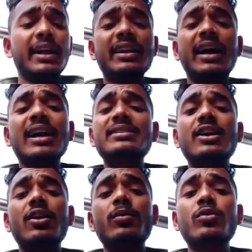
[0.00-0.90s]
আরে না না
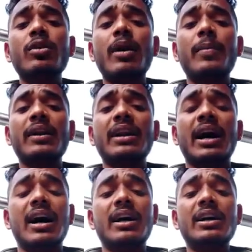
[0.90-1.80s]
সেরকম কোনো ব্যাপার
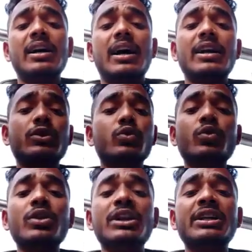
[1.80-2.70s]
না আরে
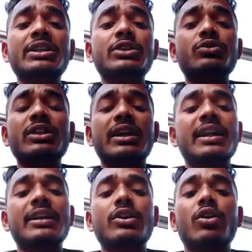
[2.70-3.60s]
শুনুনি কিছুদিন
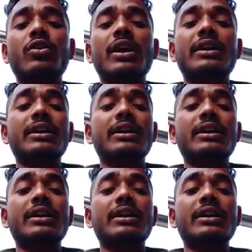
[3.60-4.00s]
আগের একটা ঘটনা